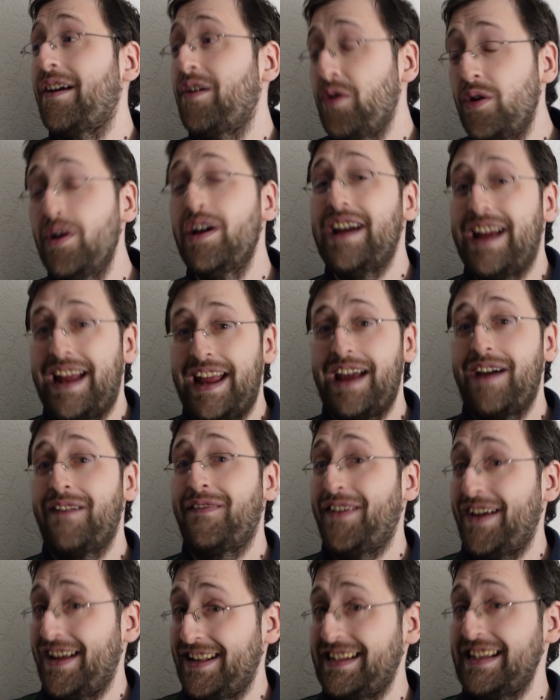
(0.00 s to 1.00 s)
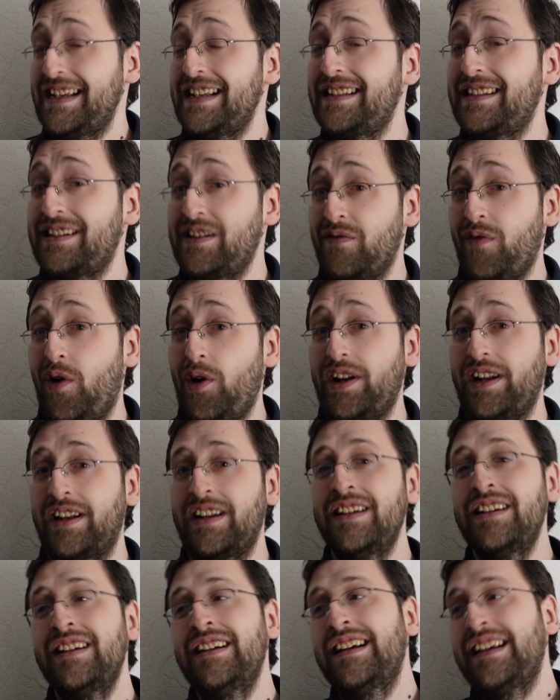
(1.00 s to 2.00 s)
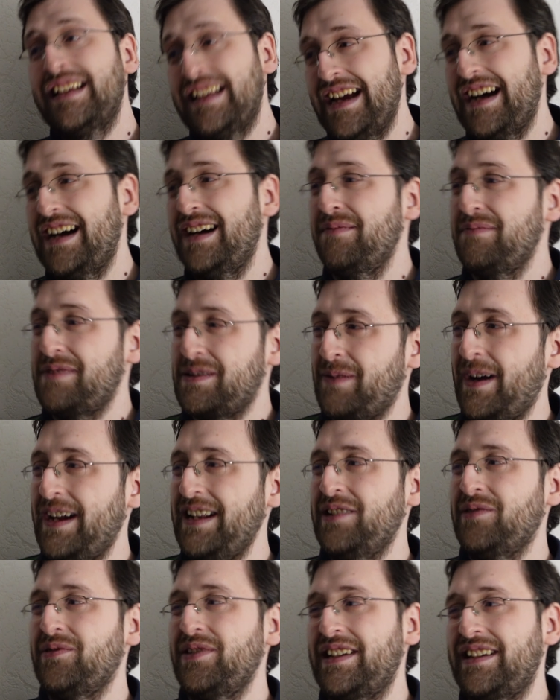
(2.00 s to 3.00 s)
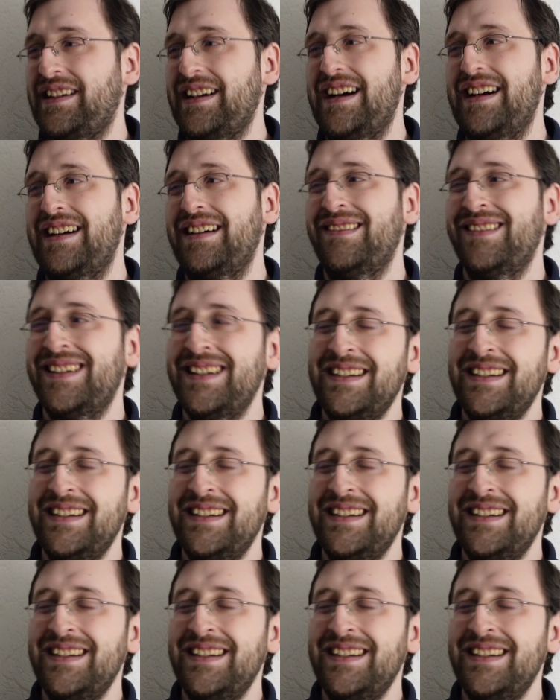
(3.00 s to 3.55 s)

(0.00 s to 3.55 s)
Höhe her verdient gewonnen. Ja, im zweiten Durchgang